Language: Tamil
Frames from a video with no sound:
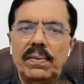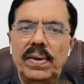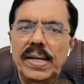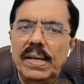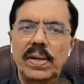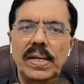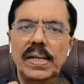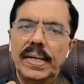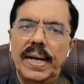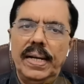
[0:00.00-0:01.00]
வேண்டியவர்களுக்கு
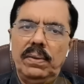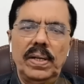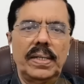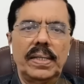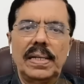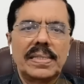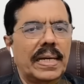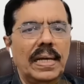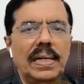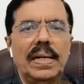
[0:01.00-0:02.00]
டிக்கெட் வாங்குறதுல
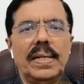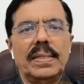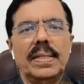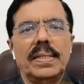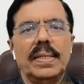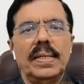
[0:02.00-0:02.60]
சிக்கல்கள் இருந்தது